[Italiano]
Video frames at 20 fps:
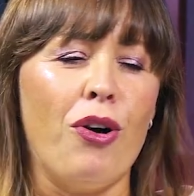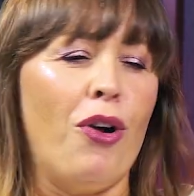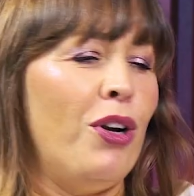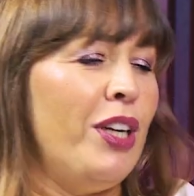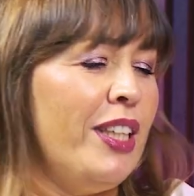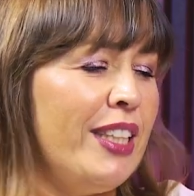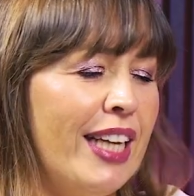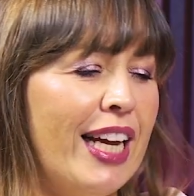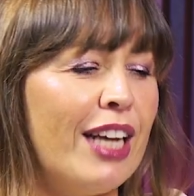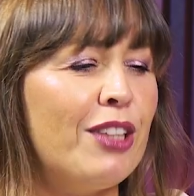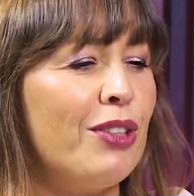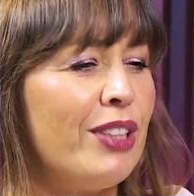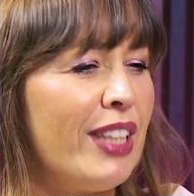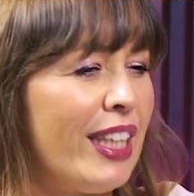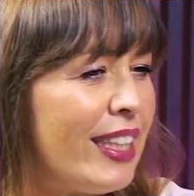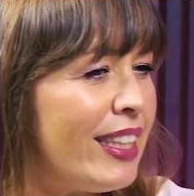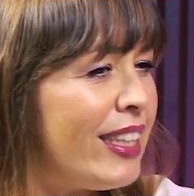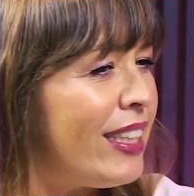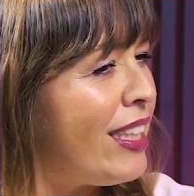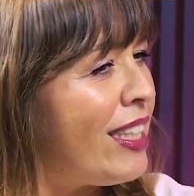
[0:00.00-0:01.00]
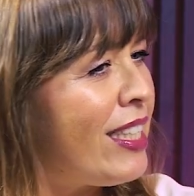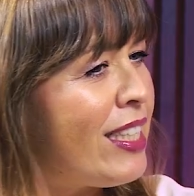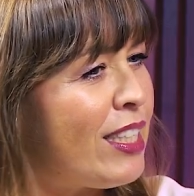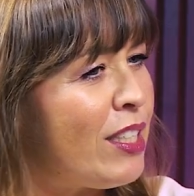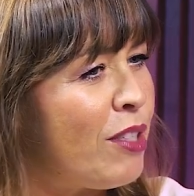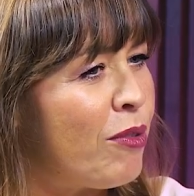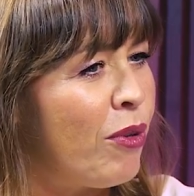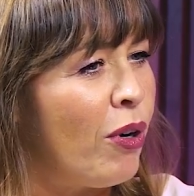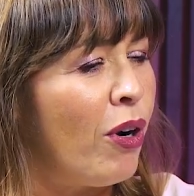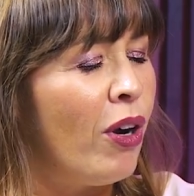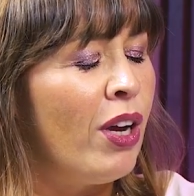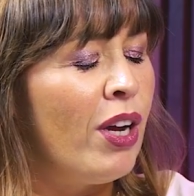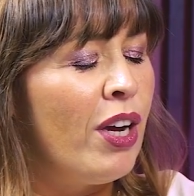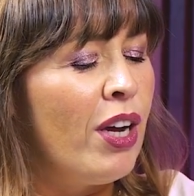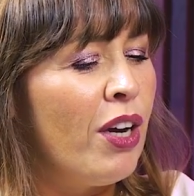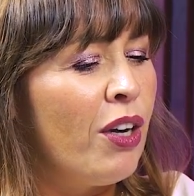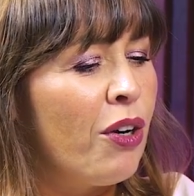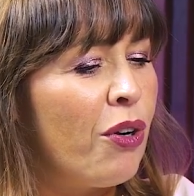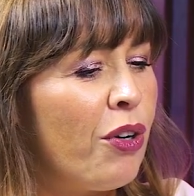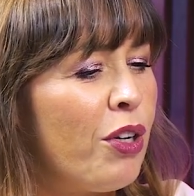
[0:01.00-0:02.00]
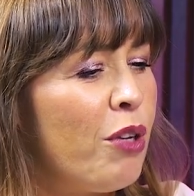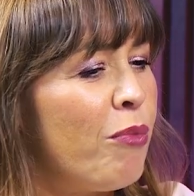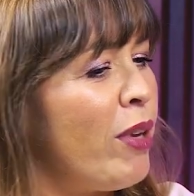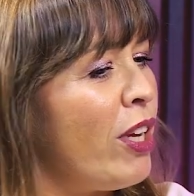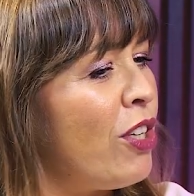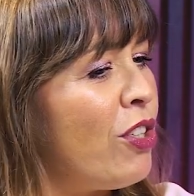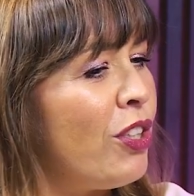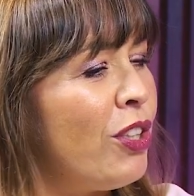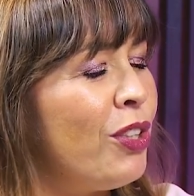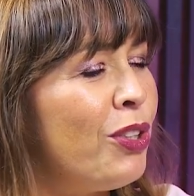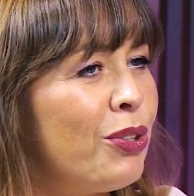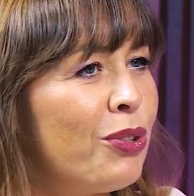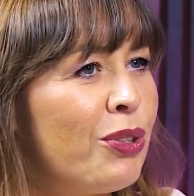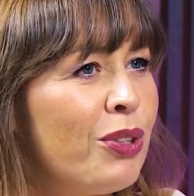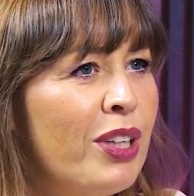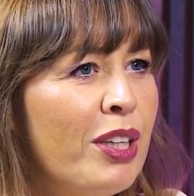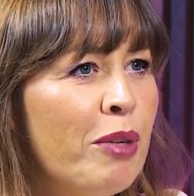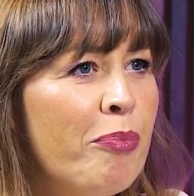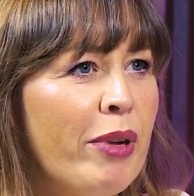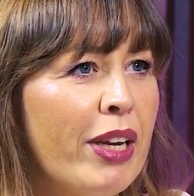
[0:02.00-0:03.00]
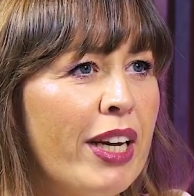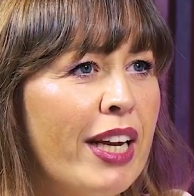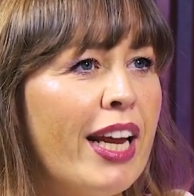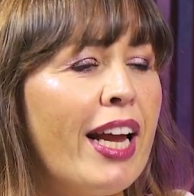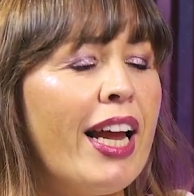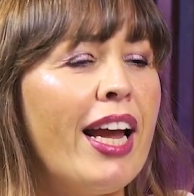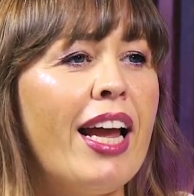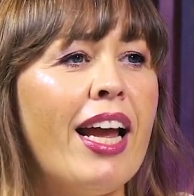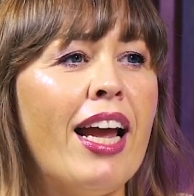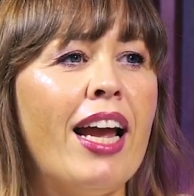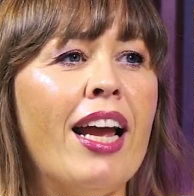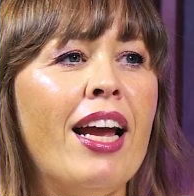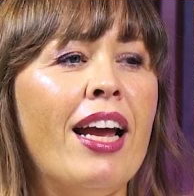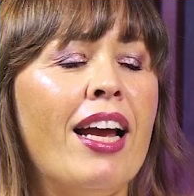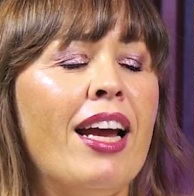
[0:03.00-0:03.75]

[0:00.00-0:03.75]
ho litigato tantissimo con i miei genitori perché